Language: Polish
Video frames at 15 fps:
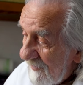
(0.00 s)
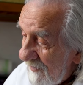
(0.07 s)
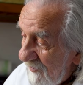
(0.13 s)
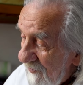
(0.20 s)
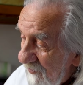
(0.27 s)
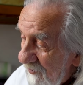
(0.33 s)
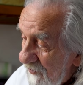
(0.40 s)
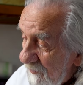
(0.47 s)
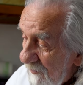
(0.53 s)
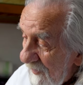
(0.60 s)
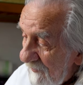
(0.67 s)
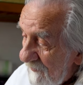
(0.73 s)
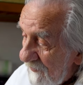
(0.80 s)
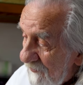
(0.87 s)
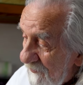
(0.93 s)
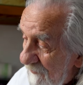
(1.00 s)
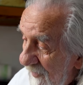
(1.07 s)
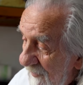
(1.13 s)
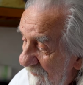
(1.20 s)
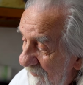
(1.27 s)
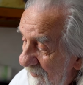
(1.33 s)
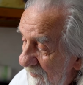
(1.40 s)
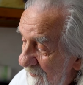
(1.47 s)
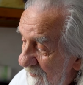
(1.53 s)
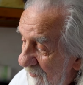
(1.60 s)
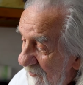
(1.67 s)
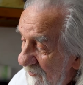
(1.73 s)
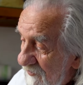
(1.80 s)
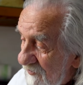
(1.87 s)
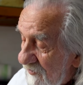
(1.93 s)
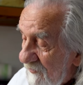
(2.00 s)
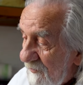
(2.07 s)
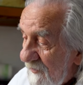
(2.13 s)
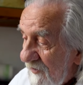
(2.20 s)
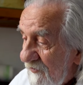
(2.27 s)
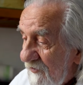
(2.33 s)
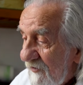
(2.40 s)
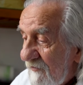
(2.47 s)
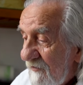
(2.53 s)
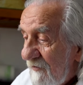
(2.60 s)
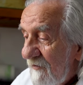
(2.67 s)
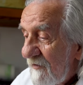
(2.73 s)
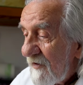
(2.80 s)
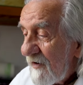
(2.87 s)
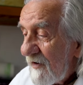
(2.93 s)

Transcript: krzyż prawosławny, bo ojciec pracował